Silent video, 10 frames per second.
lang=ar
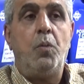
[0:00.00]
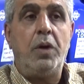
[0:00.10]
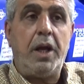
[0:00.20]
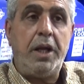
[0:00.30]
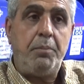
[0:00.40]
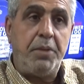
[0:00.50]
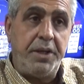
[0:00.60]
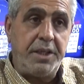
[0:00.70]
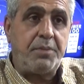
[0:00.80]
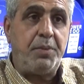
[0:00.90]
والله
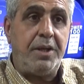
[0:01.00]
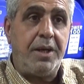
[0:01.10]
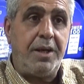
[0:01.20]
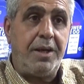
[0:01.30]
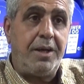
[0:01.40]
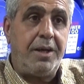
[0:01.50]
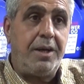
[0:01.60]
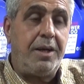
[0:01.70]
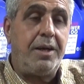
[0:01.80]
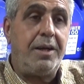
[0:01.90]
بالنسبه ل
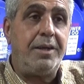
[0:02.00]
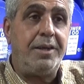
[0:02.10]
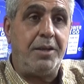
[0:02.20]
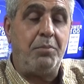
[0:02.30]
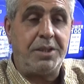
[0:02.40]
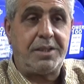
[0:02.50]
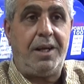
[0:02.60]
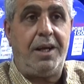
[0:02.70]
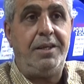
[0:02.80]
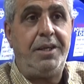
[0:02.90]

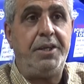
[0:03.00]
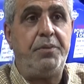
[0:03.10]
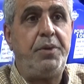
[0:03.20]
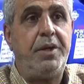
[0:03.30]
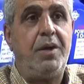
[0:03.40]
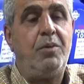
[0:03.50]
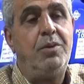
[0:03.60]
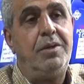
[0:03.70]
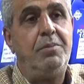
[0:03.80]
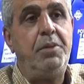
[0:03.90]
للمصلحة اللي احنا فيها
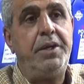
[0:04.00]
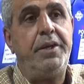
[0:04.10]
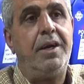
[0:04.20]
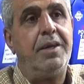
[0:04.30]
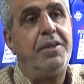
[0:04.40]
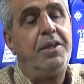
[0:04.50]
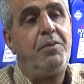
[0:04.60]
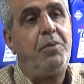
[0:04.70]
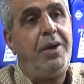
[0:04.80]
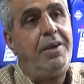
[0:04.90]
والمهنة
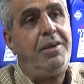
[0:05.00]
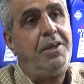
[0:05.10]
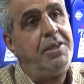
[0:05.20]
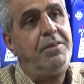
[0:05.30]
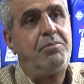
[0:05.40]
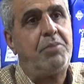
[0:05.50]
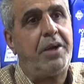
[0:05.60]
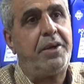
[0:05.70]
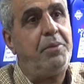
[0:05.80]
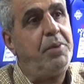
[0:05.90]
هذه هل الحين
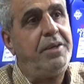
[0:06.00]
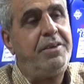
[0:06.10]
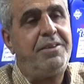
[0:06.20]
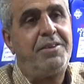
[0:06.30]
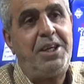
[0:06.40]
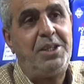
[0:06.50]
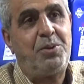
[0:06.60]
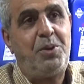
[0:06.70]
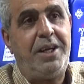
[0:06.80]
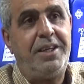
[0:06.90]
تقريبا راح
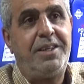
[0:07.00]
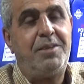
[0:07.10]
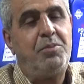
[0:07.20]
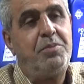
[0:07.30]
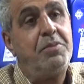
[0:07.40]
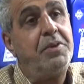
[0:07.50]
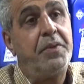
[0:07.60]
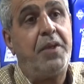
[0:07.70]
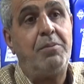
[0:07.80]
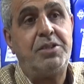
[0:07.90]
يدخل علينا
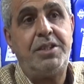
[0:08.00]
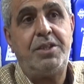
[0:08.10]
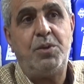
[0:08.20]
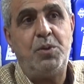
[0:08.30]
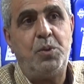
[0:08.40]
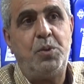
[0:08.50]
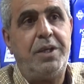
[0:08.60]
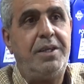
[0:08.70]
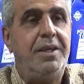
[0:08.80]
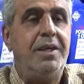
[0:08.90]
نظام جديد اللي
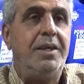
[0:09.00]
هو